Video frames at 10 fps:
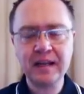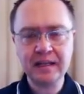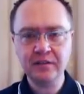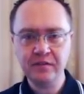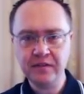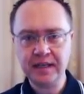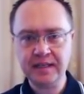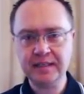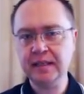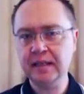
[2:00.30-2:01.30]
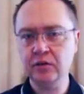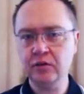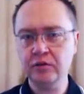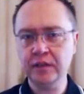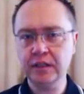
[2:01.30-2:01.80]
fare la differenza nella
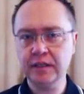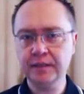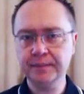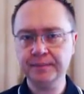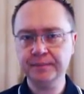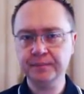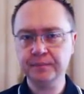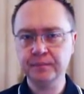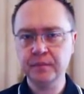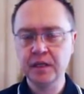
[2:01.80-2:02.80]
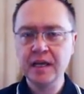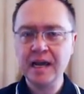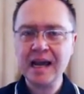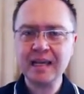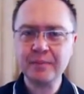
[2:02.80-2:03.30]
loro vita.
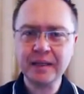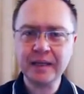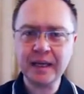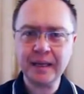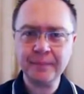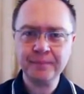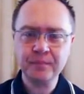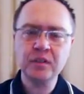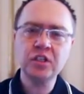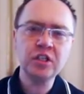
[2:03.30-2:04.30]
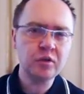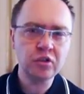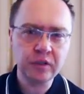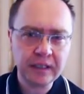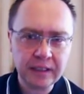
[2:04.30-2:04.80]
Anche perché
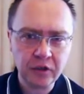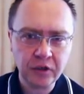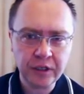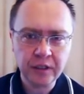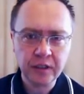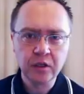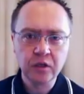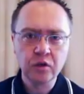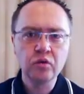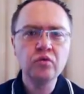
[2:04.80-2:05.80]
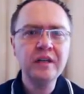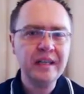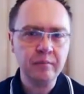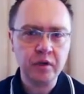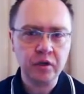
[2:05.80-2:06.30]
diciamocelo tra di noi, un
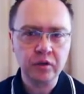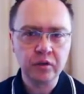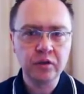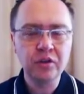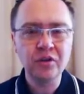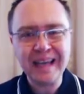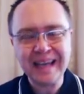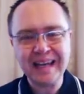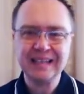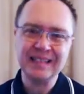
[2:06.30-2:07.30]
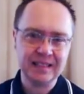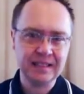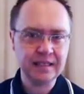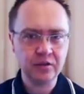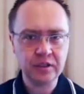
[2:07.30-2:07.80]
libro non è la
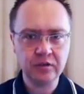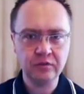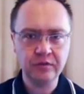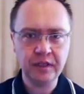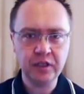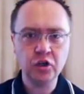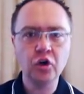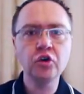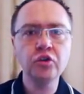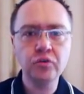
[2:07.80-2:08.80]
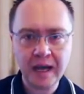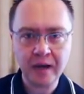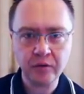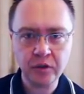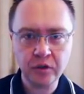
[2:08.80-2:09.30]
stessa cosa di un video o di un
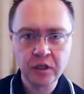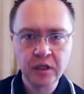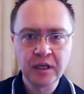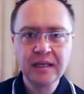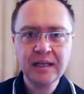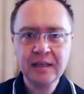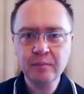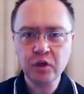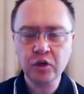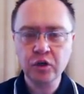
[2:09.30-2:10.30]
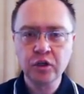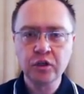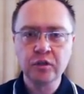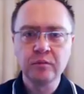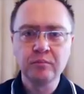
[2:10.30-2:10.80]
audio. Nel
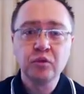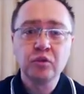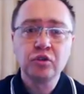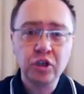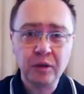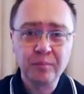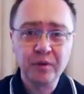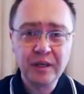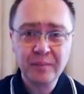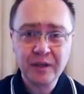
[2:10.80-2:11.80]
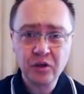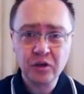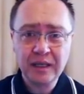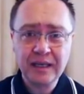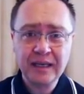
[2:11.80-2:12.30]
libro purtroppo le
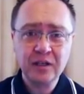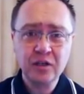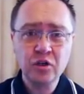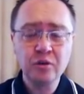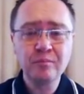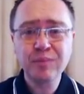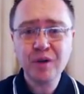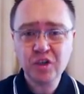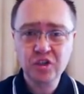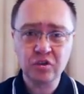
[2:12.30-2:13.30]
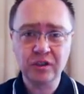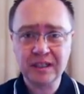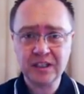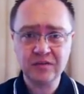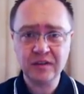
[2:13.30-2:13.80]
parole eh, non possono
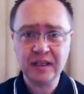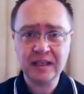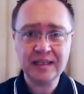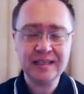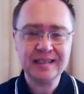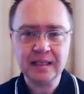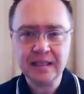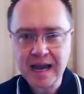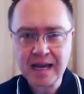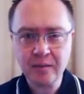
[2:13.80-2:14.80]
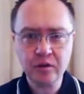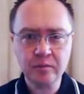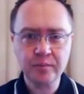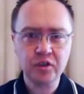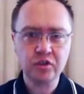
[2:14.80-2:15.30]
trasferire gli stati d'animo,
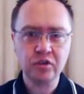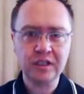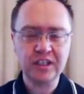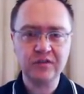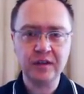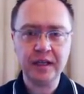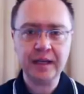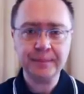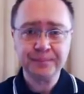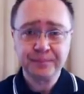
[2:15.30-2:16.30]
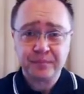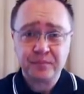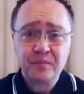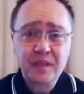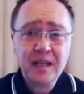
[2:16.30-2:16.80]
non possono trasferire
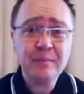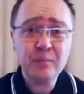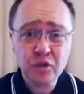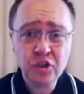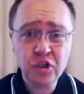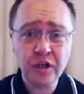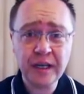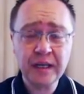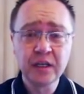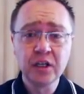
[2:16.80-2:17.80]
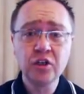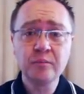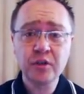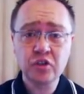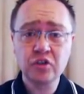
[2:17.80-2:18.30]
l'emozione,
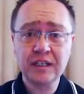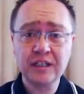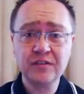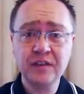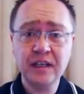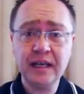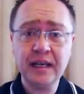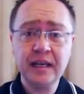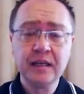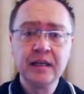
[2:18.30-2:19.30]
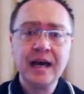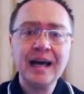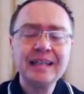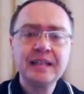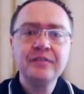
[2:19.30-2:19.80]
non possono trasferire
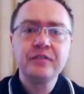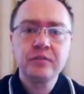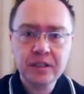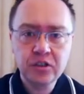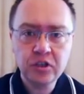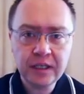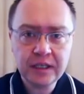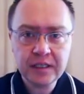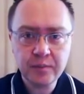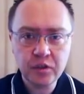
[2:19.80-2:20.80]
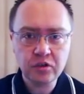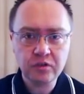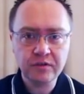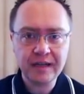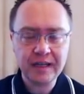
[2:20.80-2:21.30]
altre informazioni che si
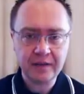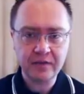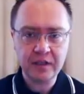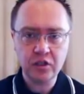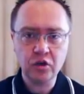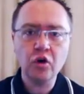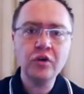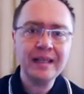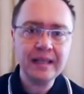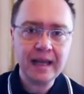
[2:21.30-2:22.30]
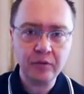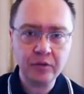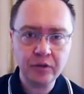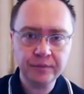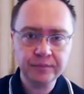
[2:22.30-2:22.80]
possono fare nei video o negli
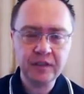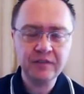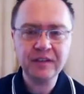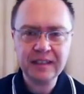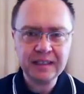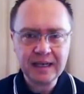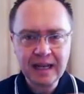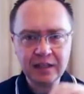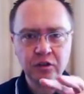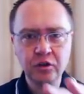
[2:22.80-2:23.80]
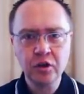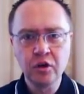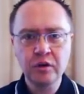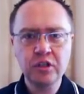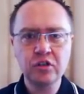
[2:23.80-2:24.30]
audio. Infatti, tra l'altro,
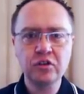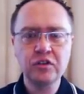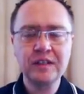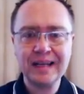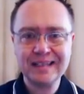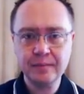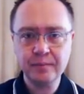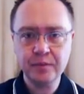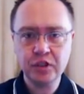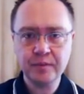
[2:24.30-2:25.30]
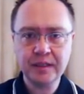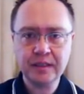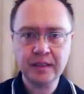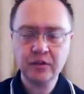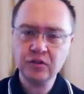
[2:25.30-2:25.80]
questo non sarà
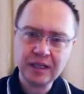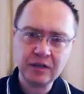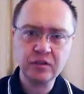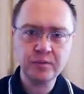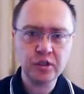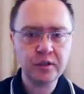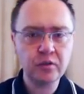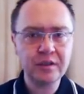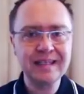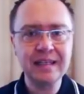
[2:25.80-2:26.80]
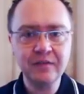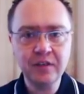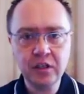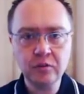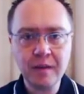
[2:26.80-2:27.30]
semplicemente, non saranno semplicemente una serie di
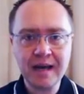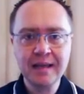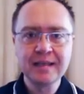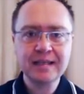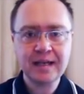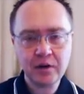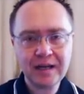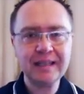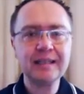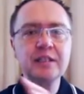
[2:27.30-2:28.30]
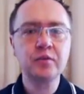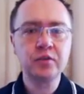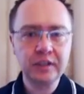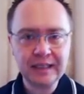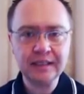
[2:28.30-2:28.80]
video, ma saranno anche
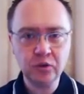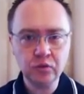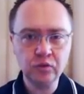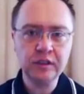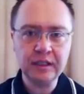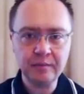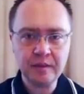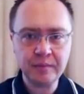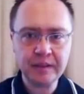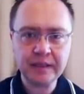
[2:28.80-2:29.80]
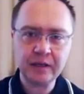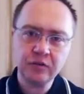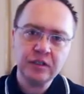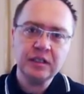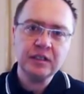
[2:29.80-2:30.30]
trasportati tutti in MP3,
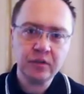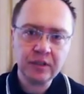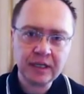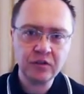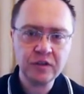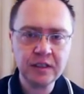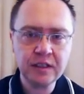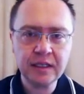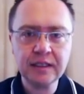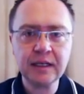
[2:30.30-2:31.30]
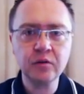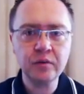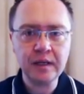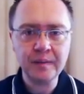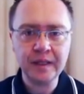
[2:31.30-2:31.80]
così che si potranno sentire
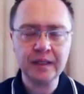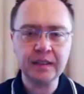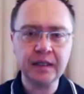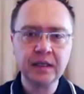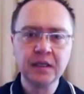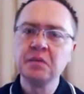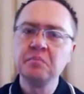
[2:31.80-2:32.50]
tranquillamente